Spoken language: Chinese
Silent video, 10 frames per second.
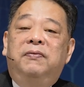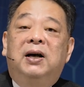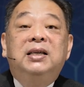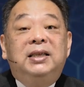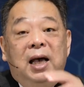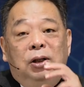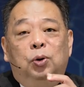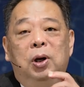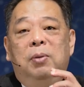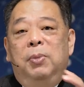方，相
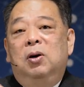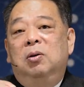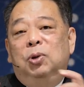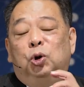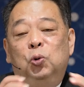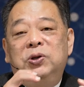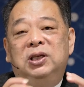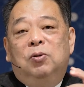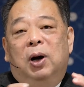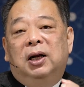对没有那么都
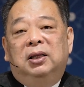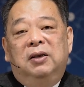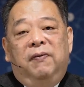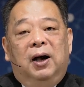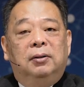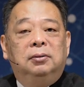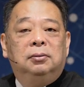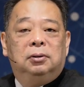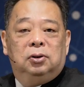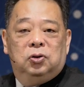市化的地方，
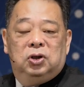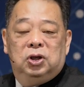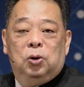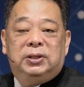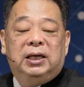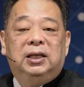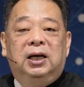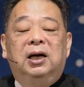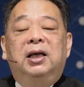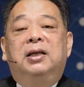就是有这样的一
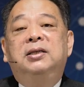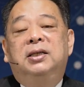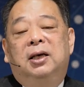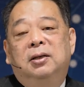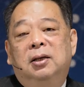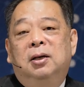个连接。